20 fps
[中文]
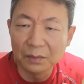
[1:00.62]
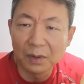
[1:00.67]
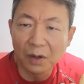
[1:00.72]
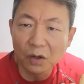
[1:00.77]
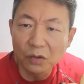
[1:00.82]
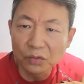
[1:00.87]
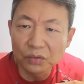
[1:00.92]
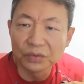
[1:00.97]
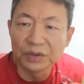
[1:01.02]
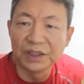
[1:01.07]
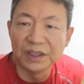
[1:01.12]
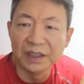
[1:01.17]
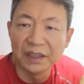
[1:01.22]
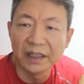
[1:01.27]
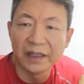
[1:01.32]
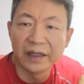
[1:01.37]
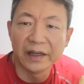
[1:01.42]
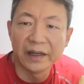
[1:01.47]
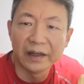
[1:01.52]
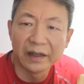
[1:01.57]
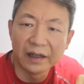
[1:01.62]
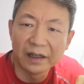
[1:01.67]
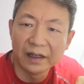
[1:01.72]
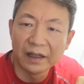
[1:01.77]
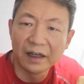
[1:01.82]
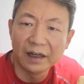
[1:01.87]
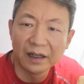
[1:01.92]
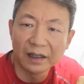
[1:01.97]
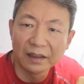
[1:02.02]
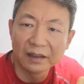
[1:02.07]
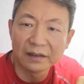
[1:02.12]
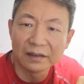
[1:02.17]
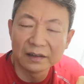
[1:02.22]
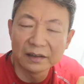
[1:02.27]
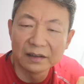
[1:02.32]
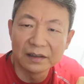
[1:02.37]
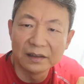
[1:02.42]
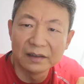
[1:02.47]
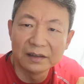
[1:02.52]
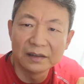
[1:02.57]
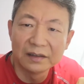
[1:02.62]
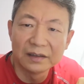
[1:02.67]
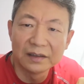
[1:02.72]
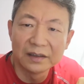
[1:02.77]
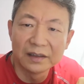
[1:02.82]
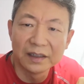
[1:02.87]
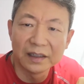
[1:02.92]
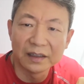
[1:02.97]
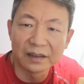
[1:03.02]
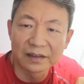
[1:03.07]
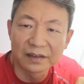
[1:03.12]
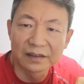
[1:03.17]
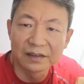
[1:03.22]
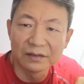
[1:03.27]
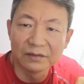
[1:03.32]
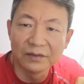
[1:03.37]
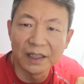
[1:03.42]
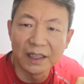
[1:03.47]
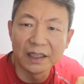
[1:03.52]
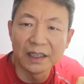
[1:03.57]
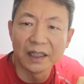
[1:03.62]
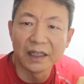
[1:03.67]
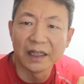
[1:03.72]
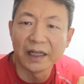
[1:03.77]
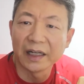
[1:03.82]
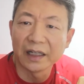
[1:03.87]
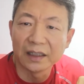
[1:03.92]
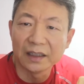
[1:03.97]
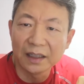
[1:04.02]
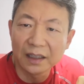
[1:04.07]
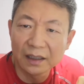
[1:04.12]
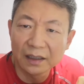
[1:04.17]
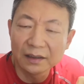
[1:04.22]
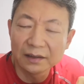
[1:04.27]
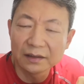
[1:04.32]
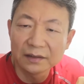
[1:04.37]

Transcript: 毛主席的这个、这个思维的这个、